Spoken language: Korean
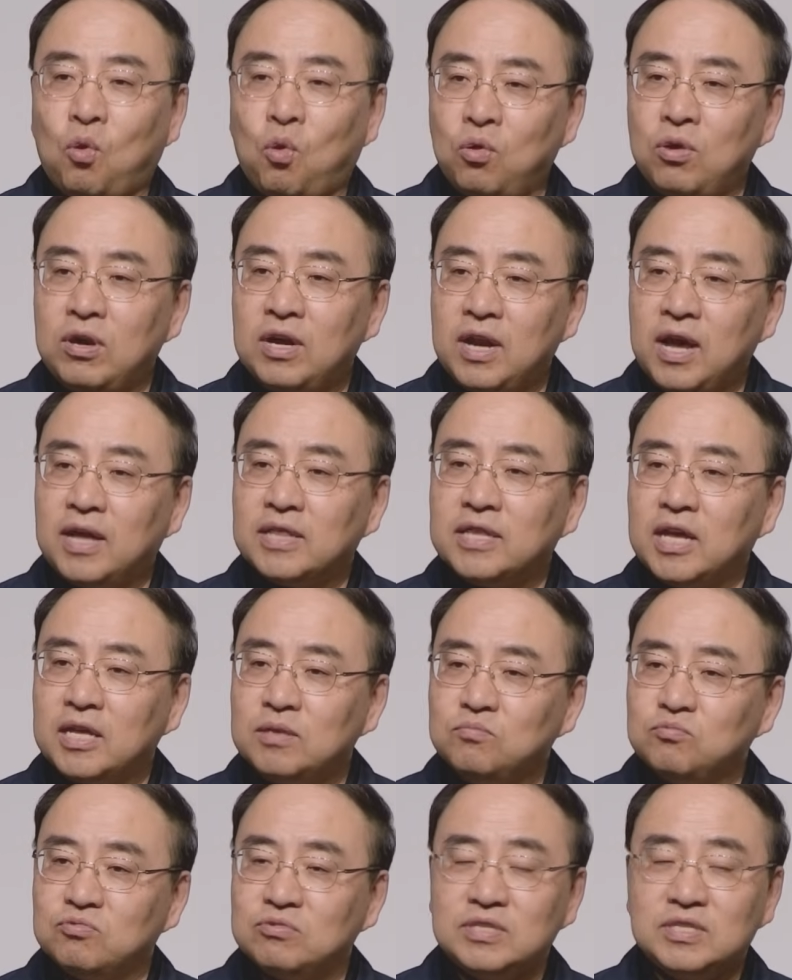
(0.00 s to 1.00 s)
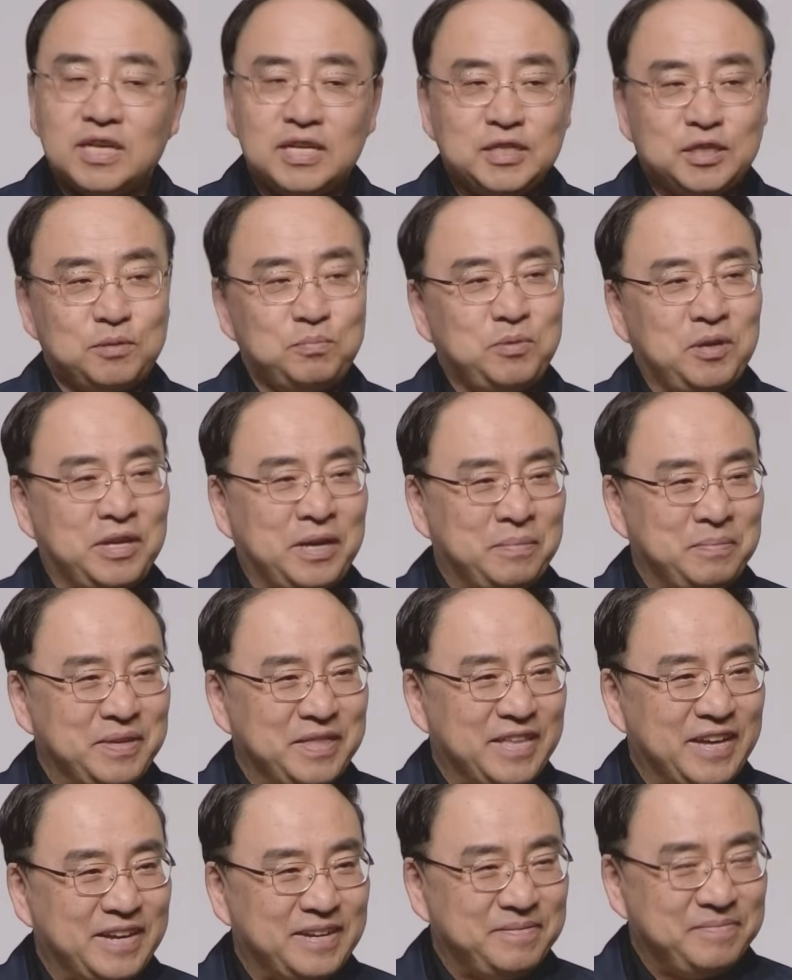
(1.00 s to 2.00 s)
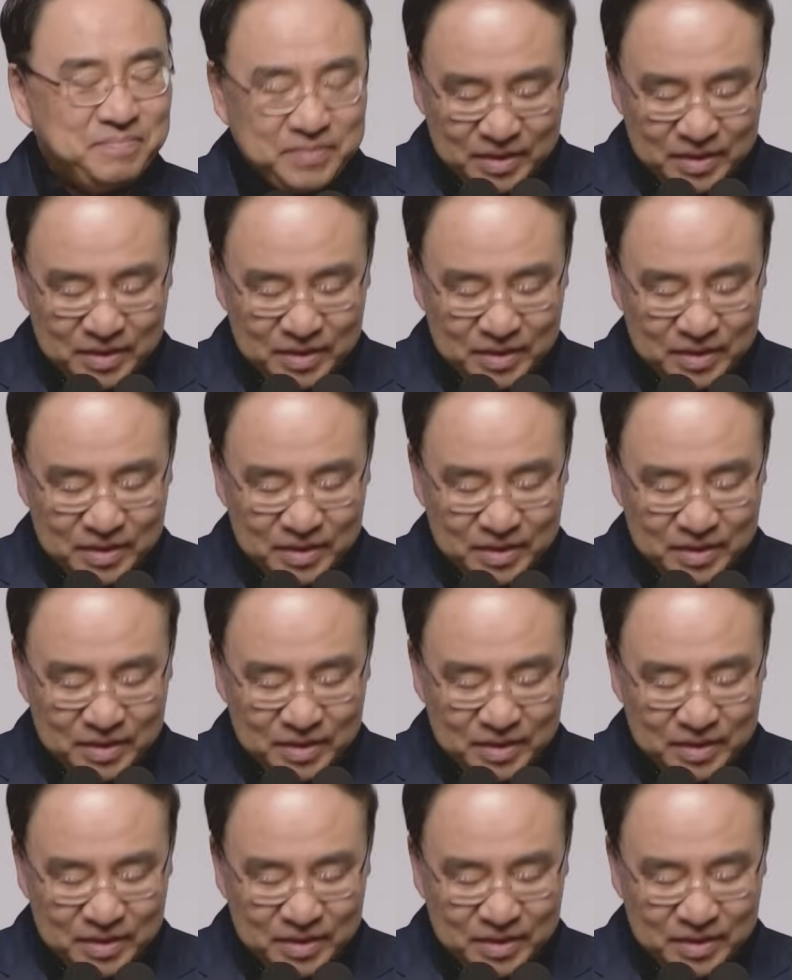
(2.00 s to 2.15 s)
곤란한 문제에 직면합니다.